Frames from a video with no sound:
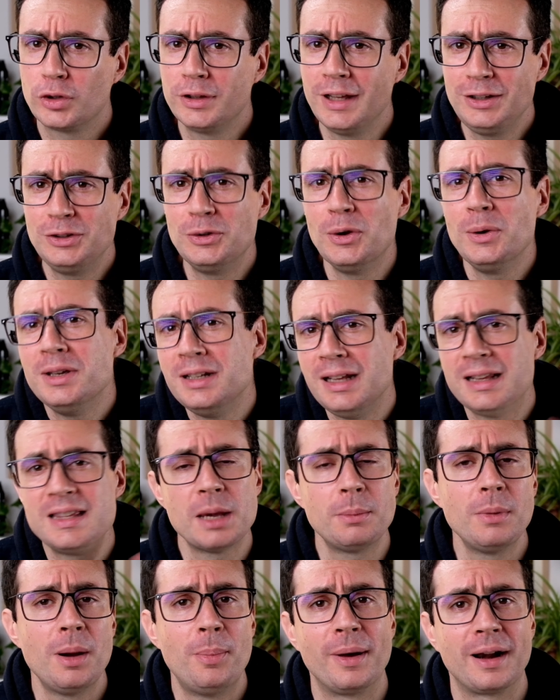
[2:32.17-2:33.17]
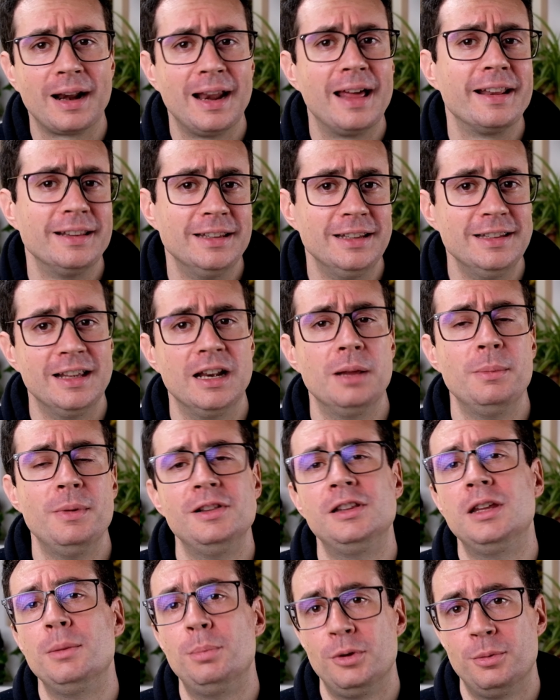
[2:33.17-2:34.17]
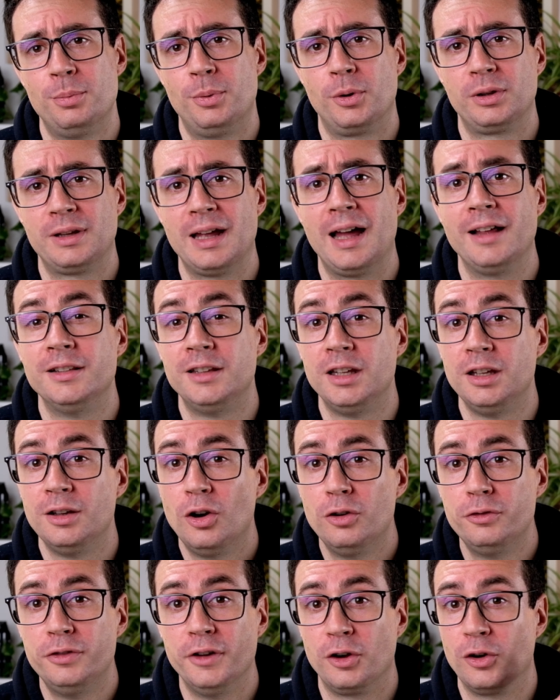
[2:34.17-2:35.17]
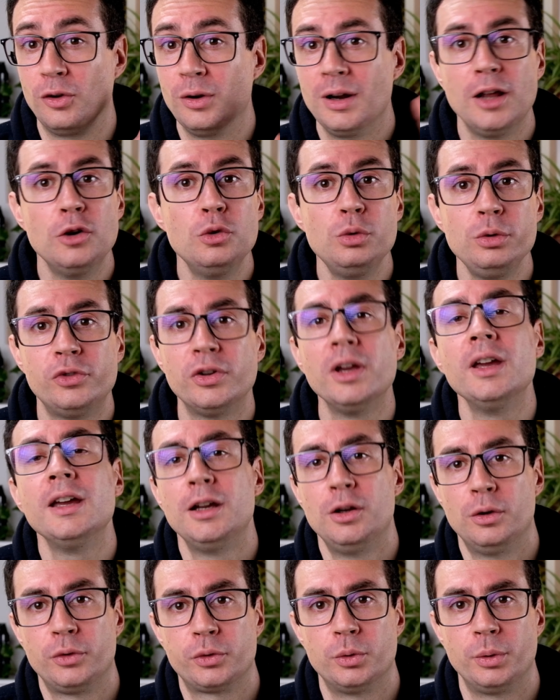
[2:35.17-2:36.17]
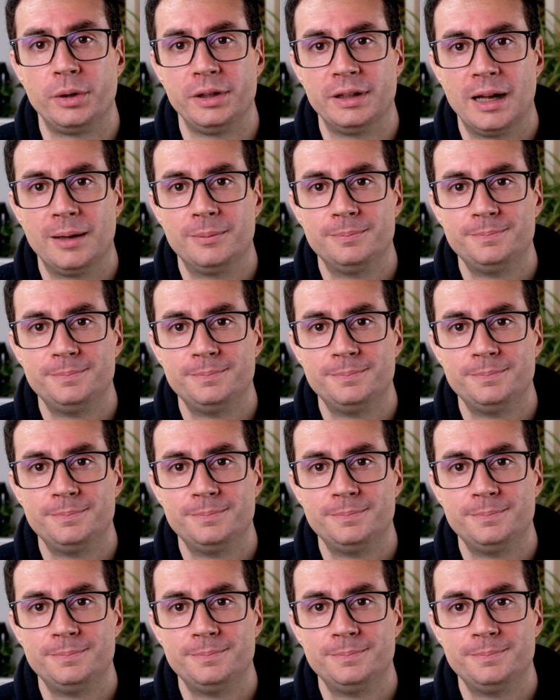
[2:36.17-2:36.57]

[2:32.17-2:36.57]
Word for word: detto, iniziamo a parlare degli elementi più importanti, ovvero la luce e l'oscurità.